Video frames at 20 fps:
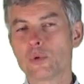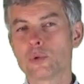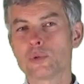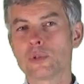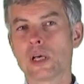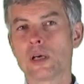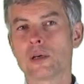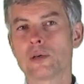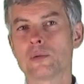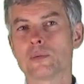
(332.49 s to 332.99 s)
on
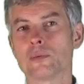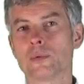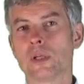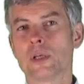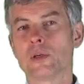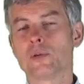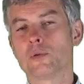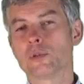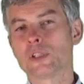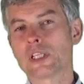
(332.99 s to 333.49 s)
a
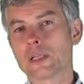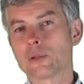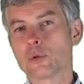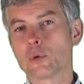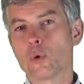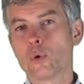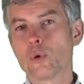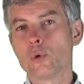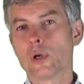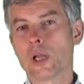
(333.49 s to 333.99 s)
euh, quatre
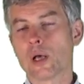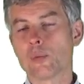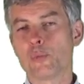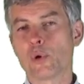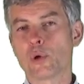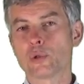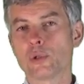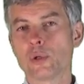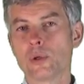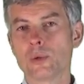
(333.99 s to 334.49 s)
rôles
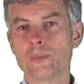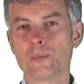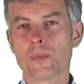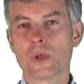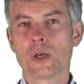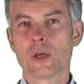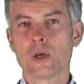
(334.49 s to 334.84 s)
importants.